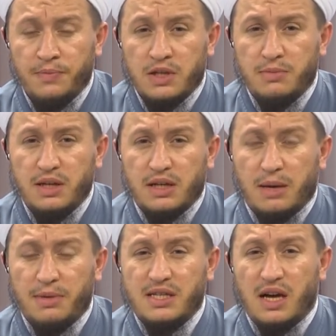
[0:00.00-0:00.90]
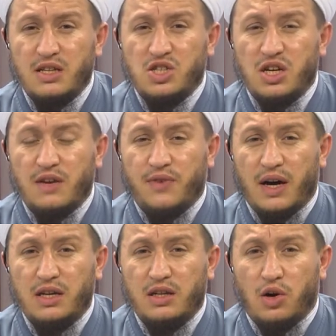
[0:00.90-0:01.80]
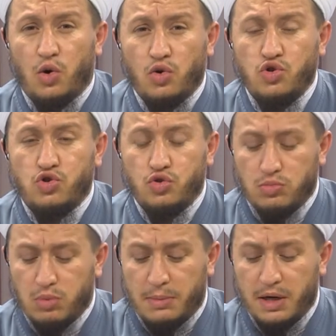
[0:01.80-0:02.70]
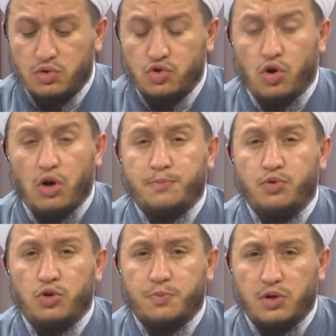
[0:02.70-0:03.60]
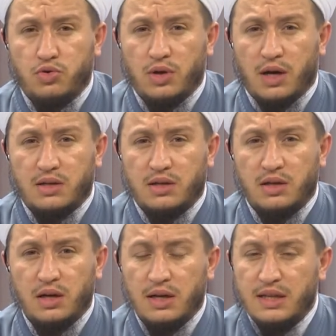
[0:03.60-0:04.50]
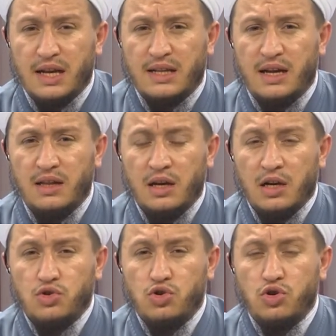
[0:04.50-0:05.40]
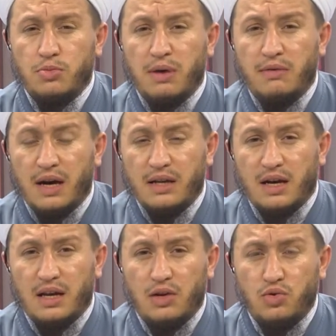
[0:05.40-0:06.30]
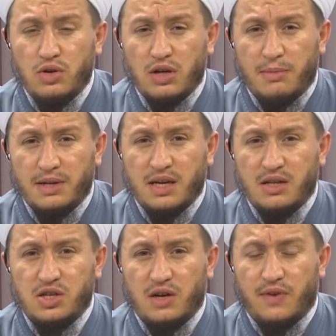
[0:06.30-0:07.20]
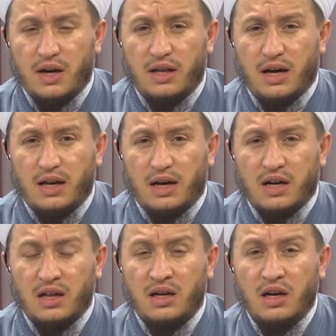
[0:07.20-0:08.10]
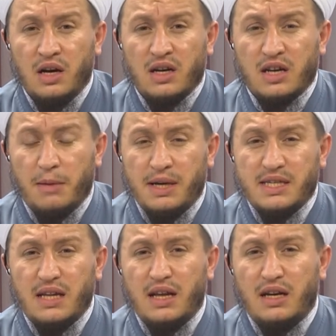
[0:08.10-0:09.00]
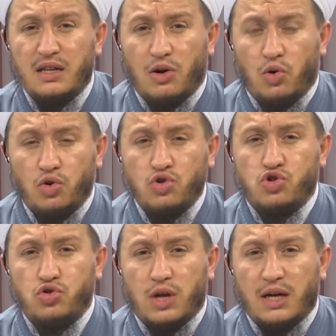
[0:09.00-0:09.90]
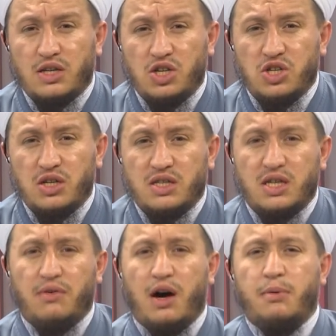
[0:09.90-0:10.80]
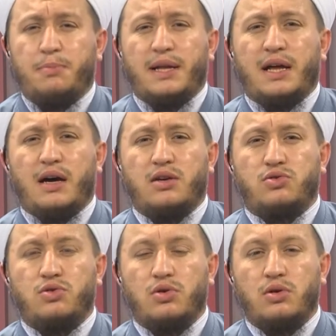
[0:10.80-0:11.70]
Şimdi Ramazan-ı Şerif ayında oruç tutmamak çok büyük bir günahtır. Neden? Çünkü Mevla Teala diyor ki Ramazan-ı Şerif ayı ile alakalı. Ramazan ayında oruç tutan kişinin sevabı bana ait diyor.